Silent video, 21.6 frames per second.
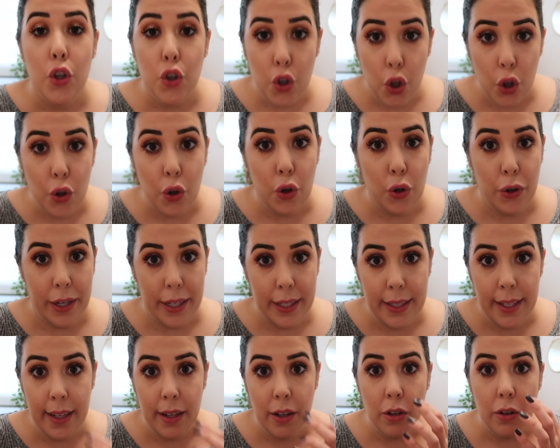todo lo que
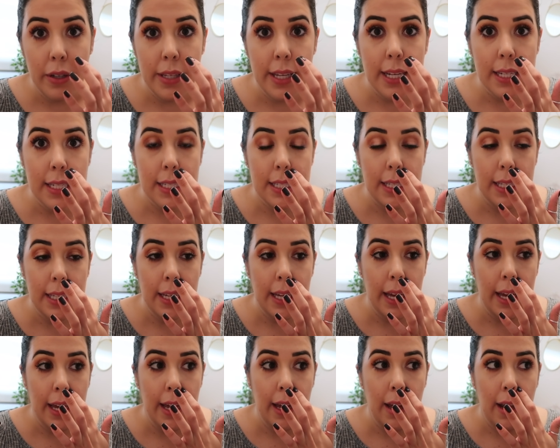tengo y así
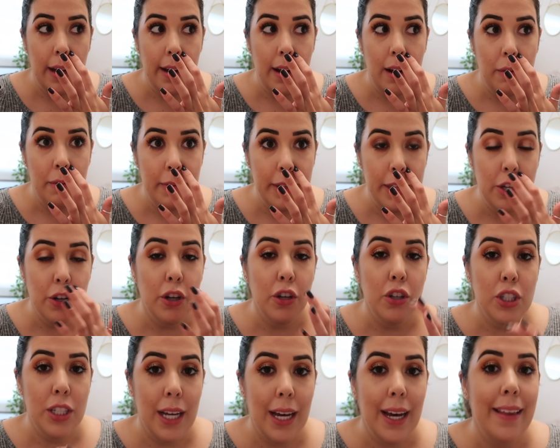eh, en el vídeo que
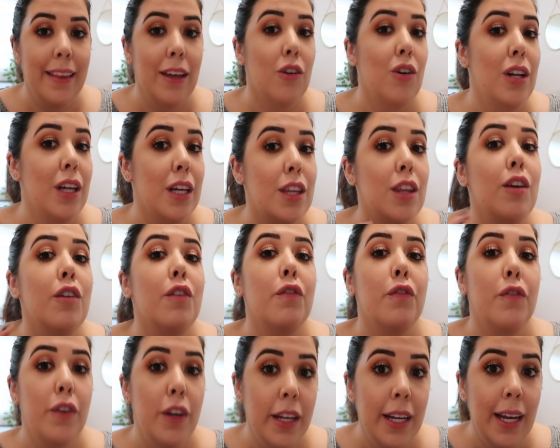os haga de
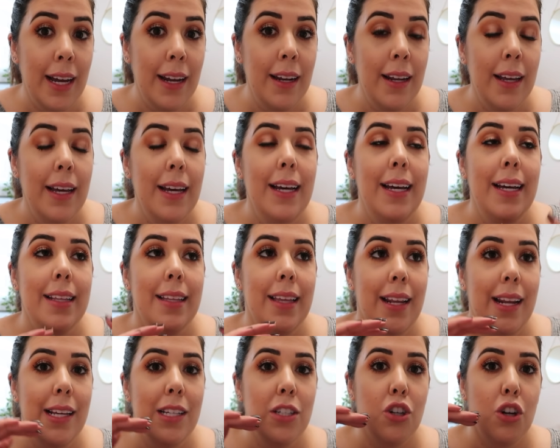colección final
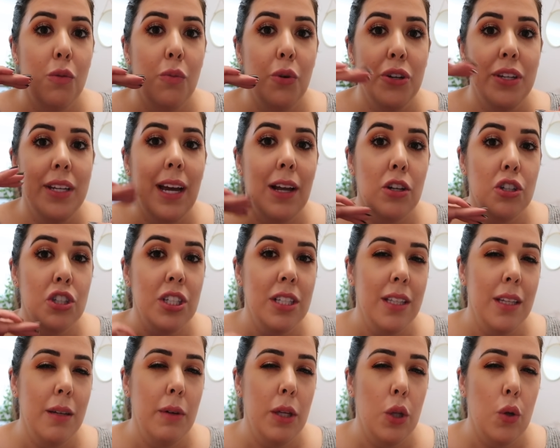tenéis como ya los
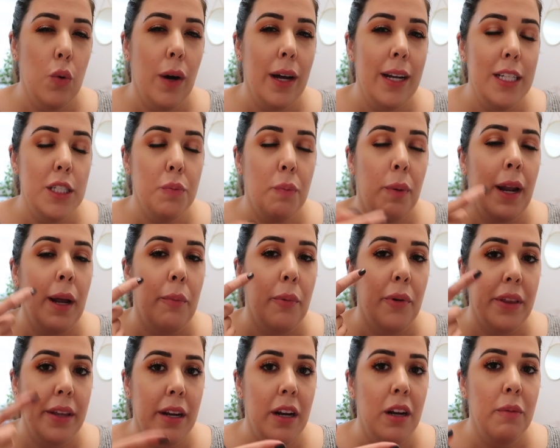individuales para
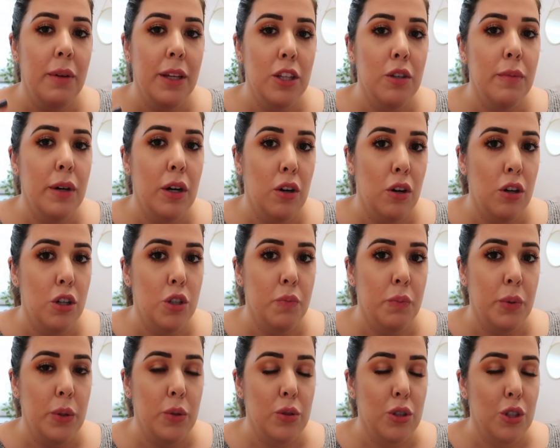poder ir viendo mejor los
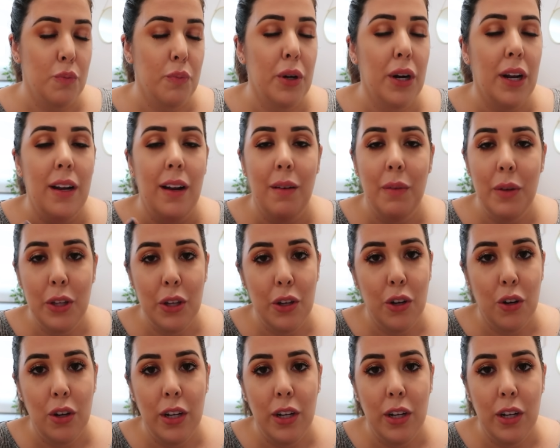productos porque en el vídeo de